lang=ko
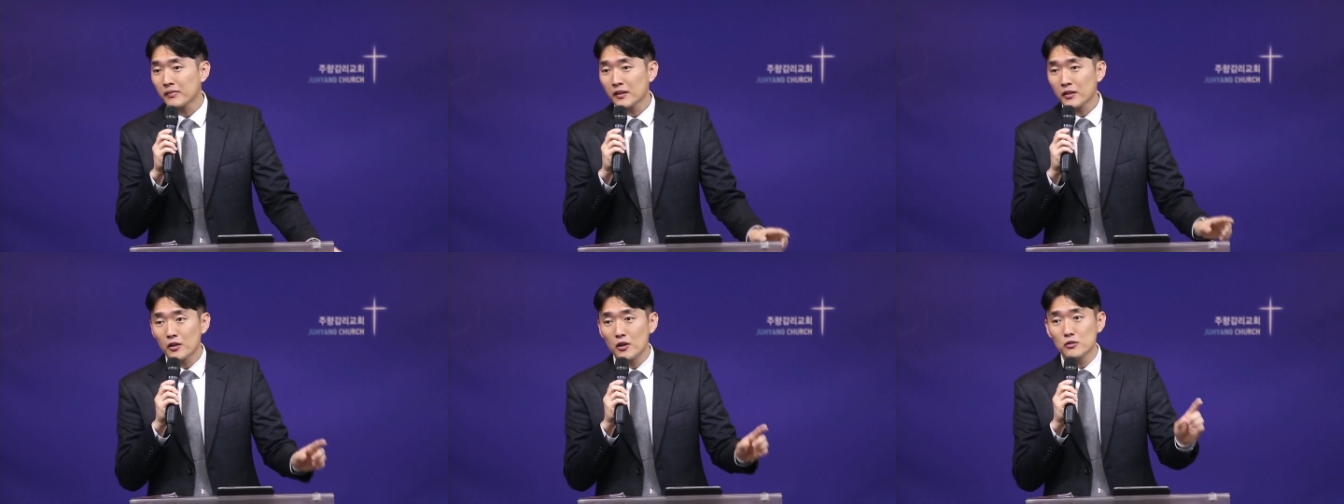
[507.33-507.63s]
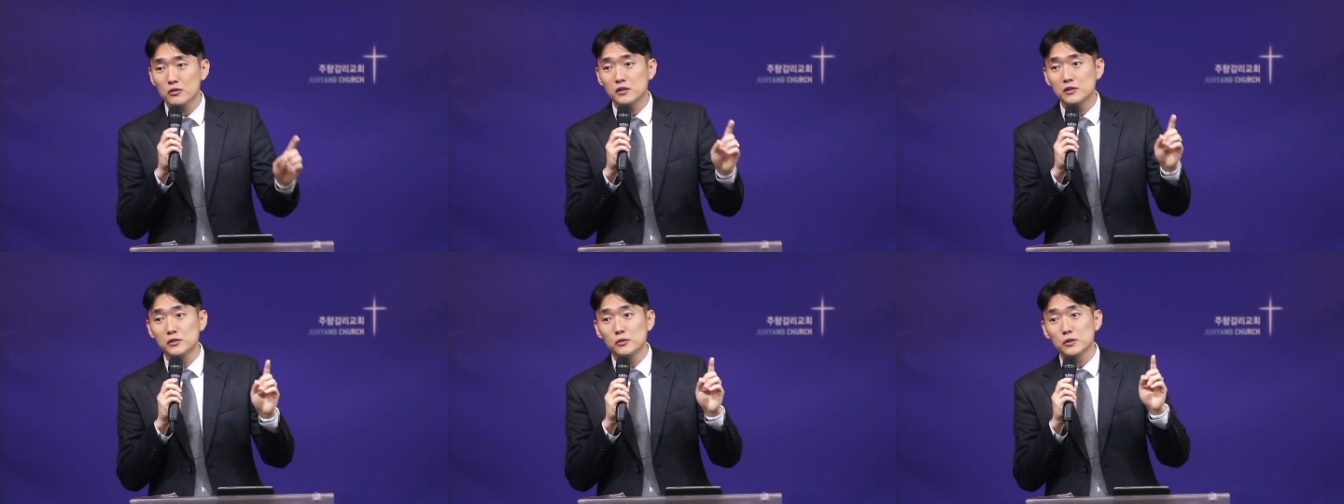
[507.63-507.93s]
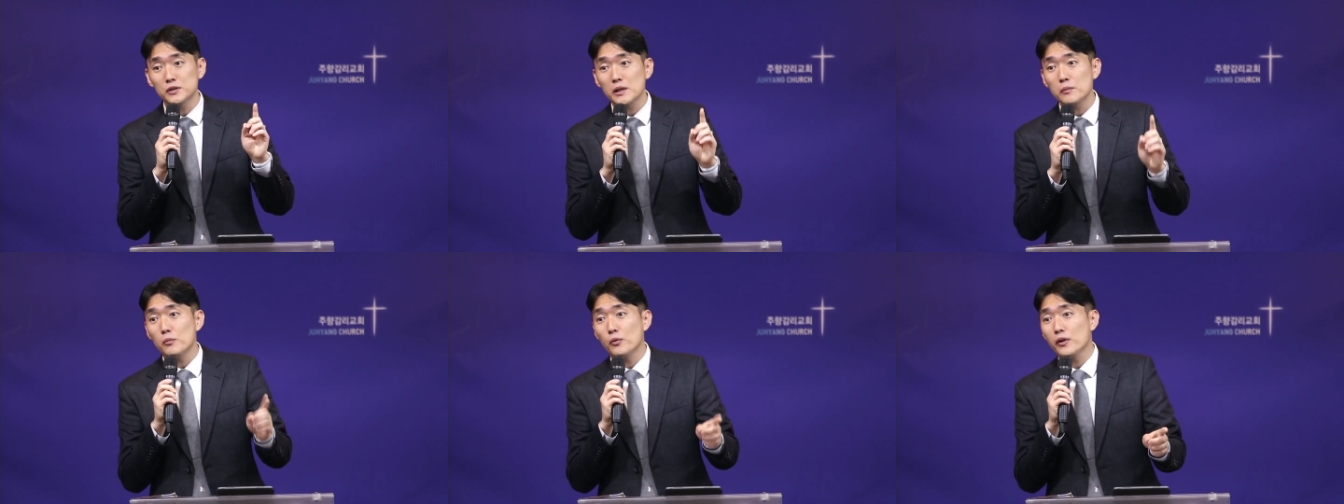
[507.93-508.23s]
결국
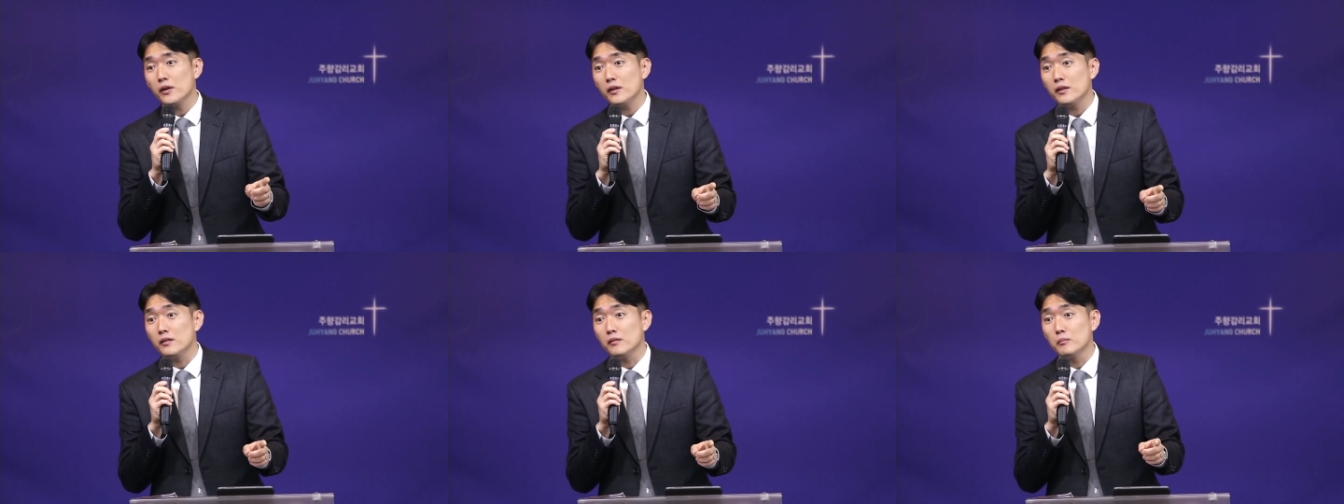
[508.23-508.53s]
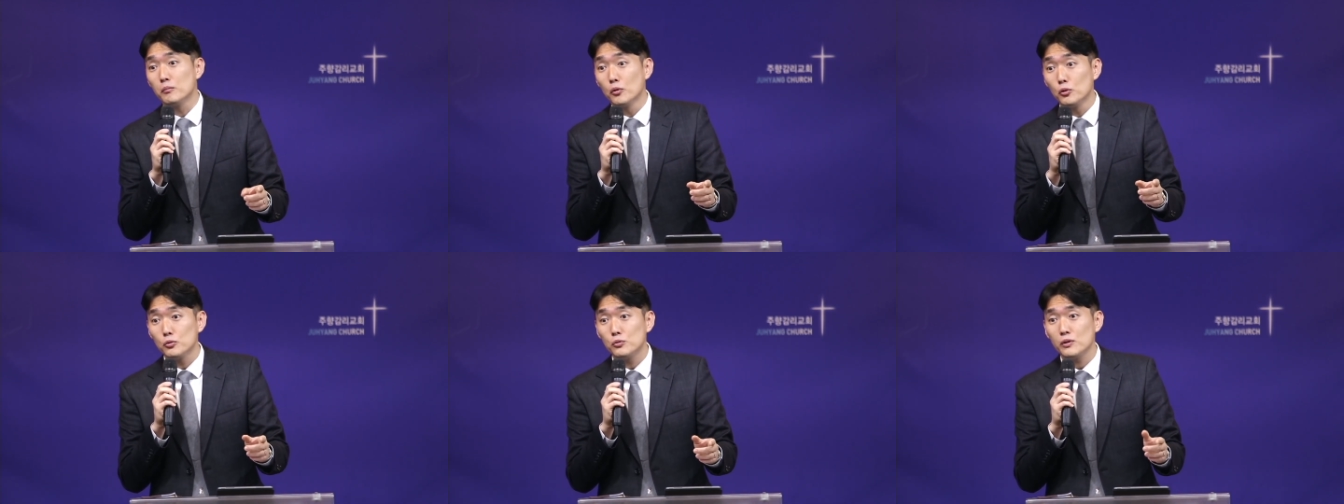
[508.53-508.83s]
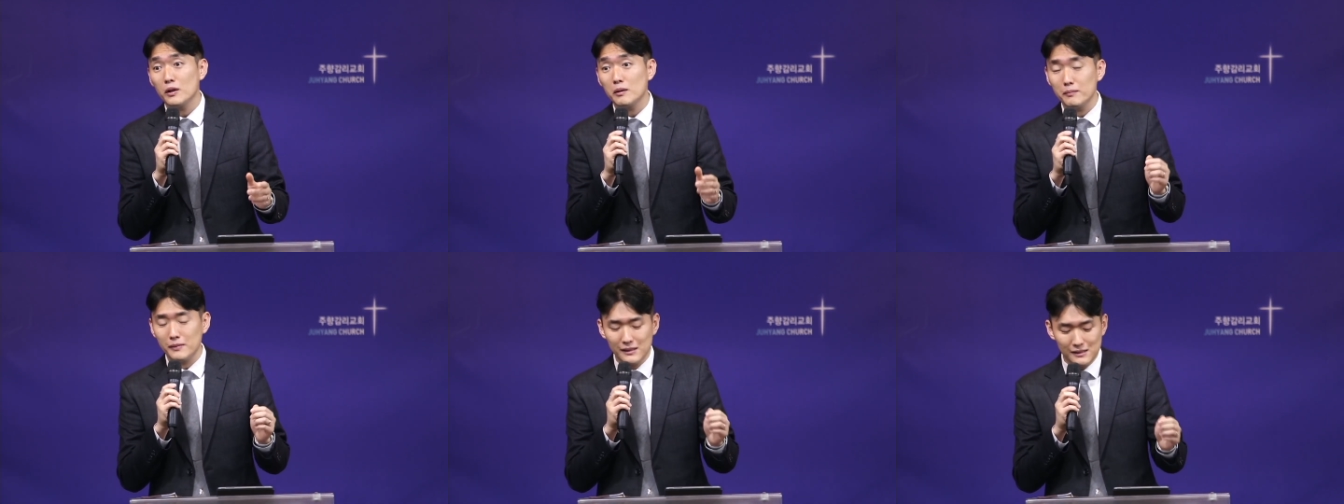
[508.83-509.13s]
그곳에 모인
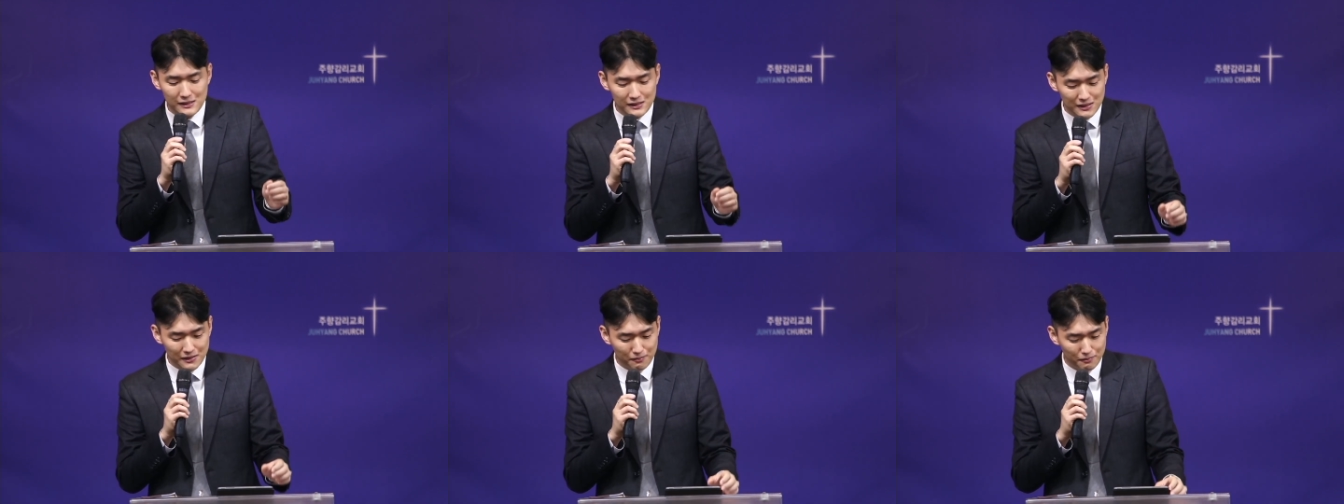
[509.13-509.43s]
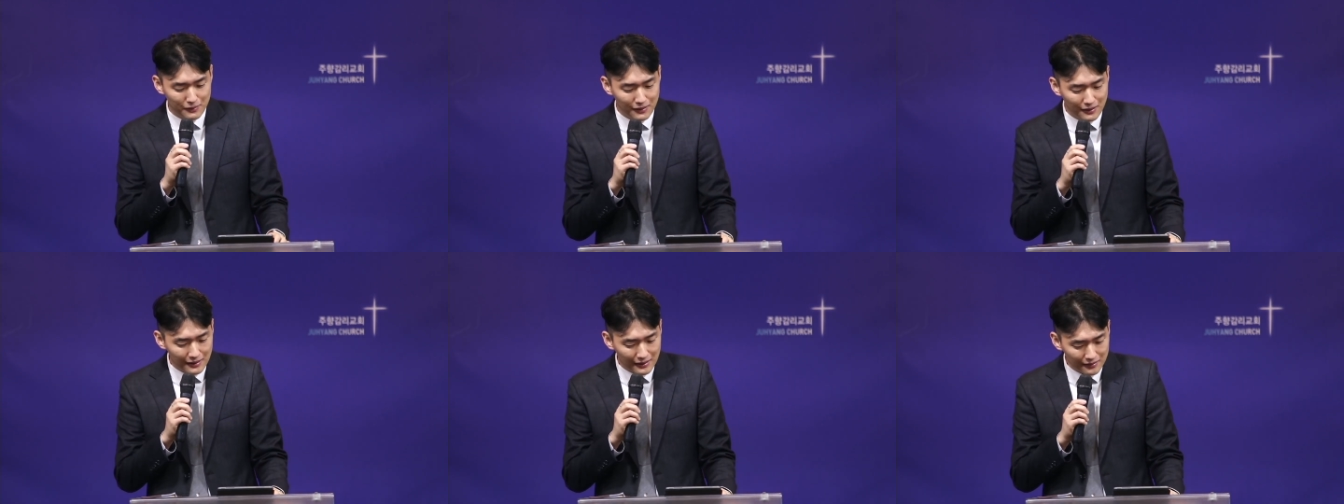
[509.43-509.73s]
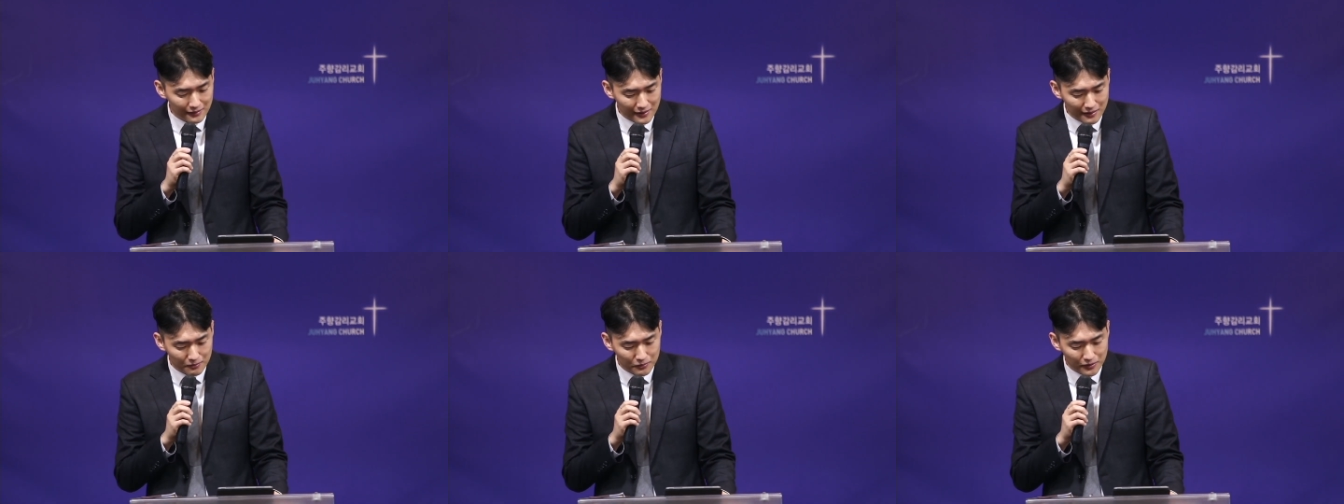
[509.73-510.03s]
모두의 민심 밀란
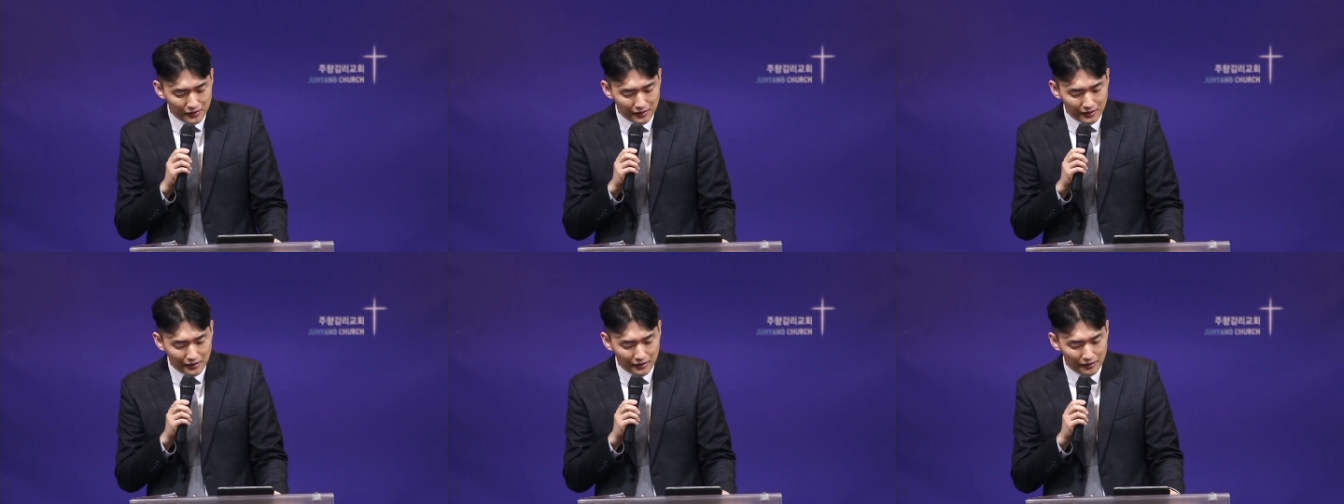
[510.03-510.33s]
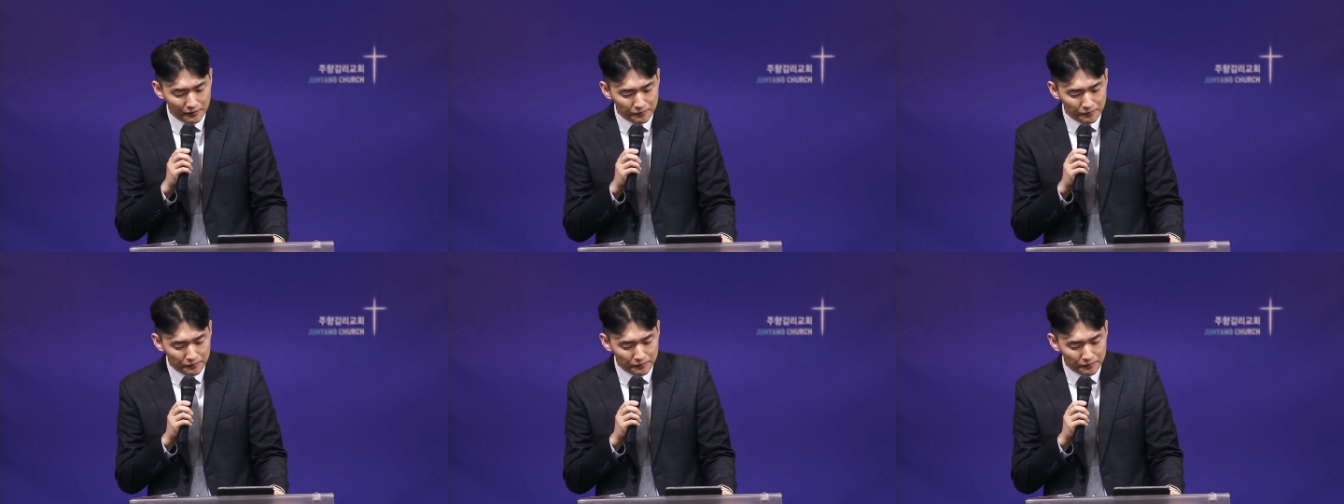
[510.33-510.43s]
때문에